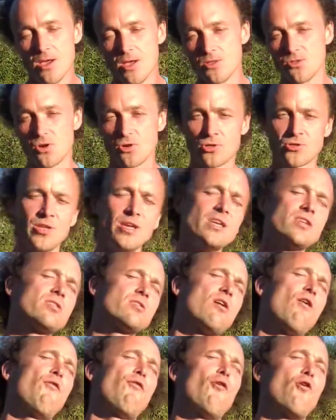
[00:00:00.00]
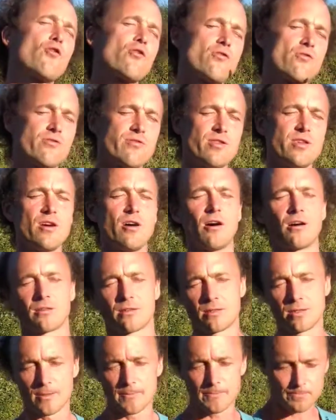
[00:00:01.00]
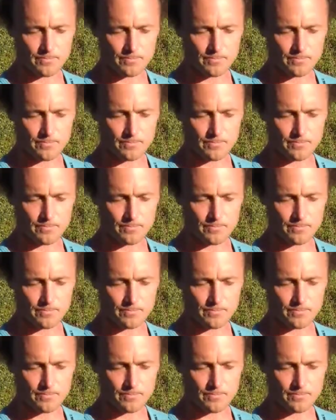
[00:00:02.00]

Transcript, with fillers: Doch nicht so fokussiert.